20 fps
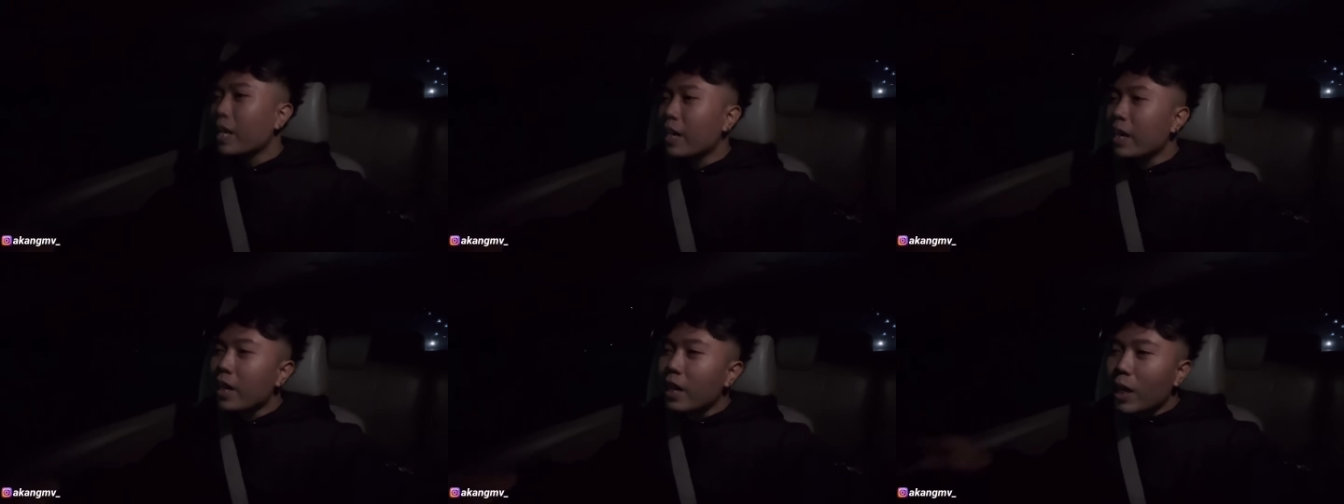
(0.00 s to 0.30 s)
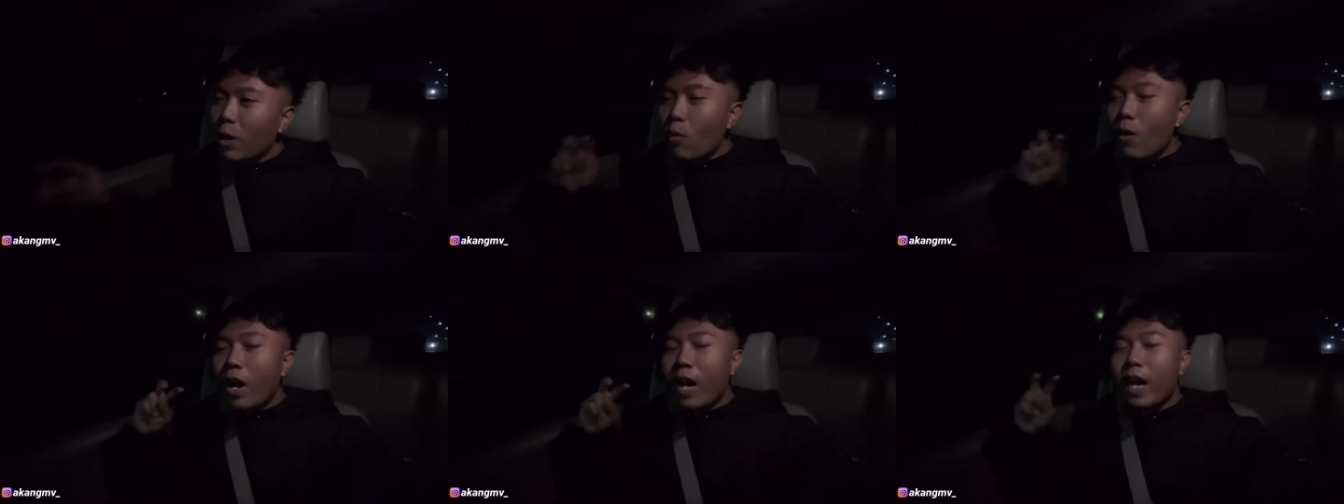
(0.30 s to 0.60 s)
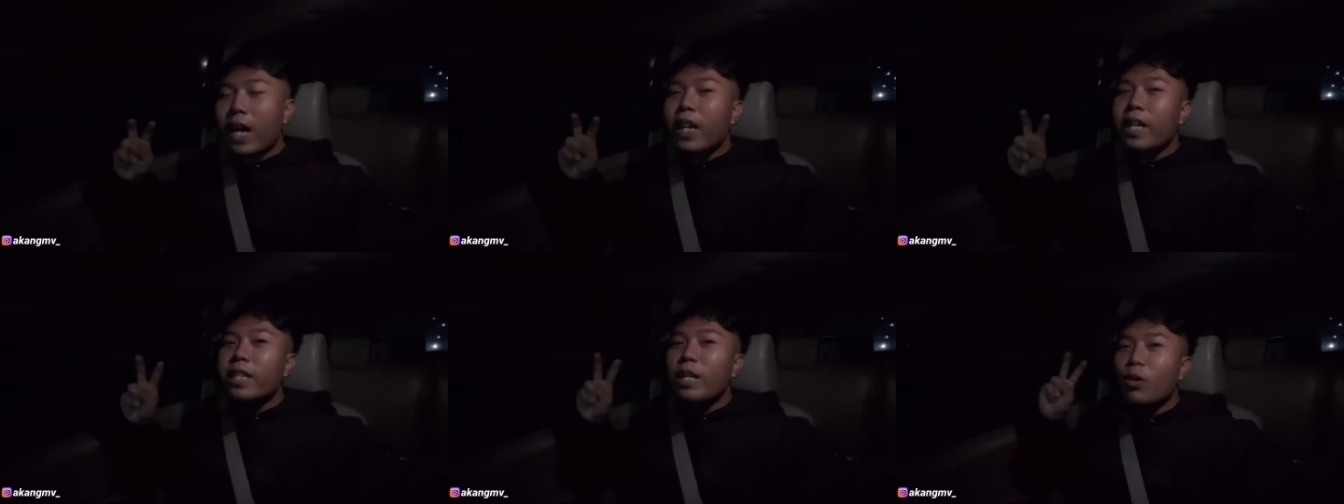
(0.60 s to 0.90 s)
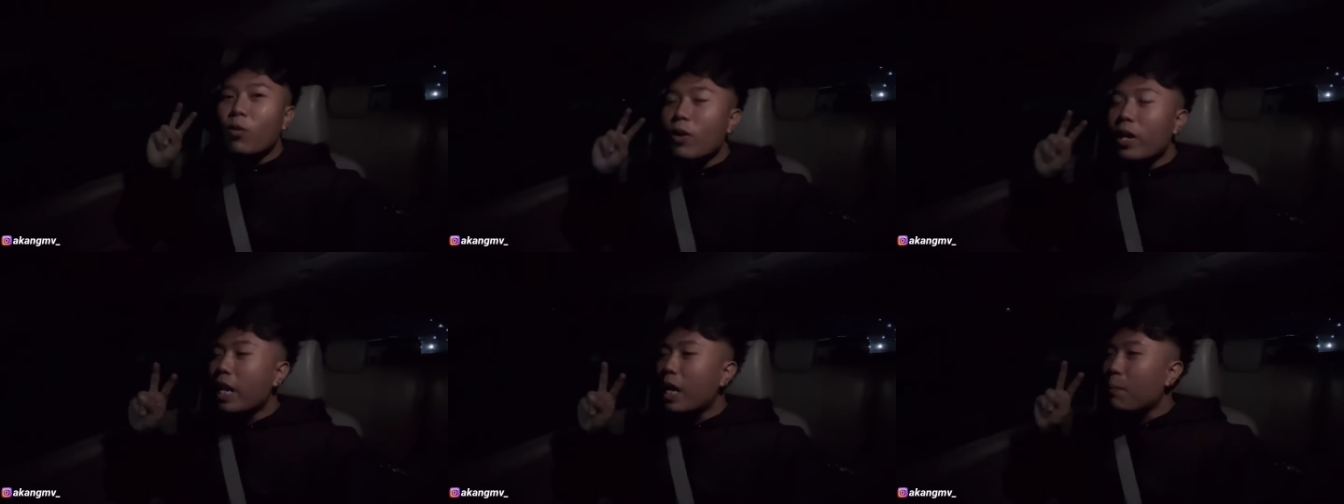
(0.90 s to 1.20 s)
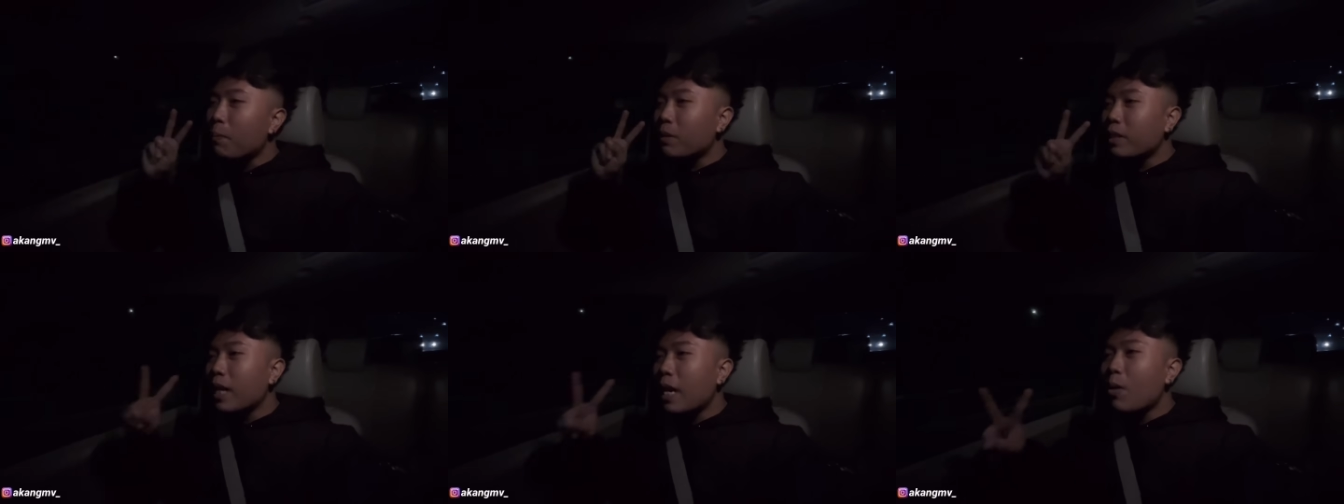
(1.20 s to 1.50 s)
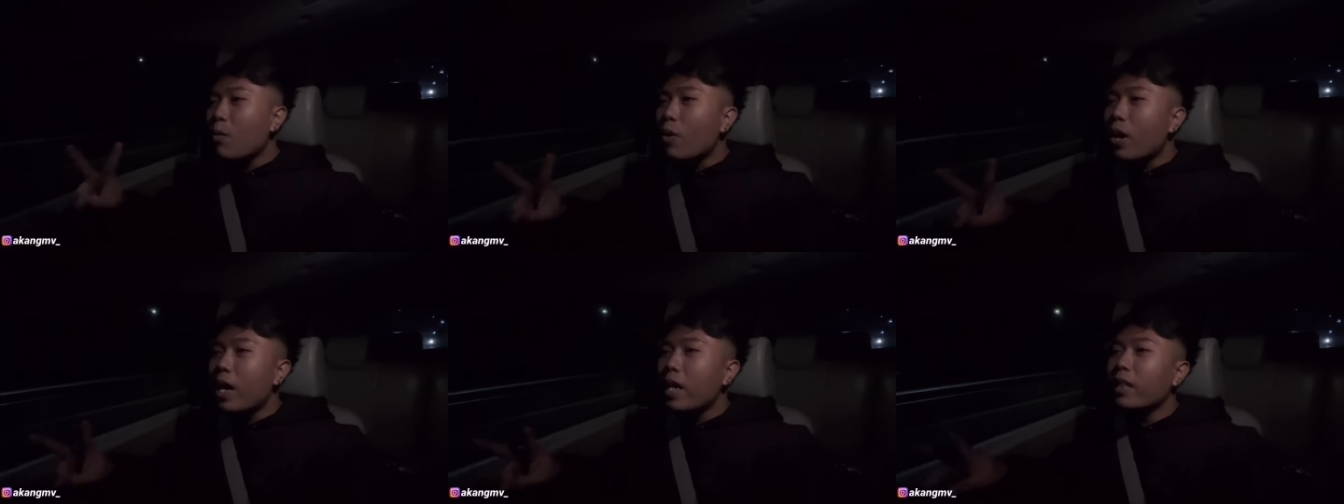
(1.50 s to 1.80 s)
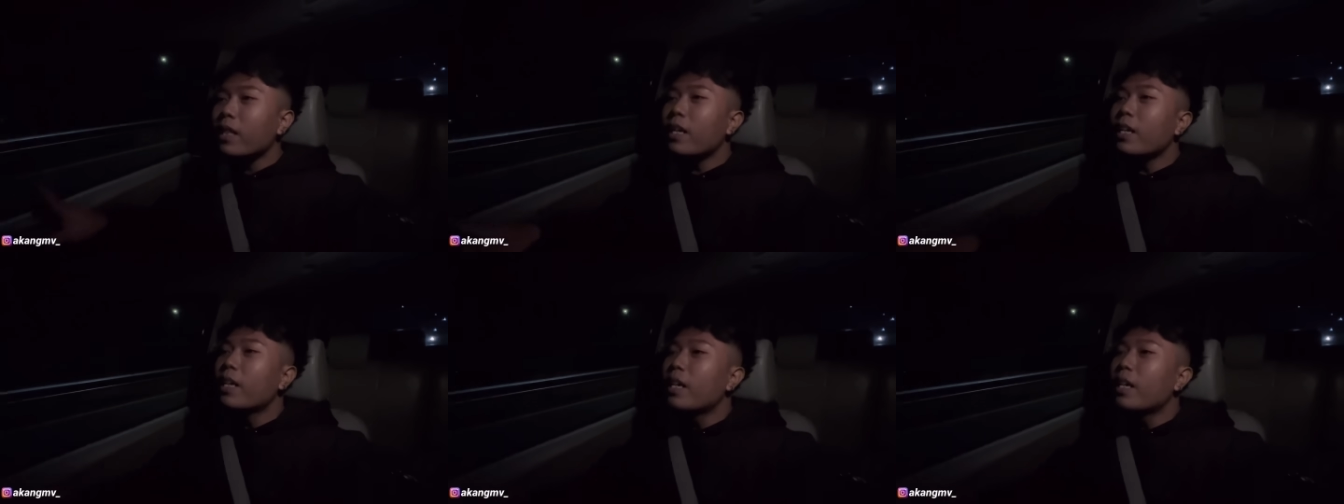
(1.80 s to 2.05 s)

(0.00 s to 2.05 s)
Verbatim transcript: ini kedua kalinya gue naik pesawat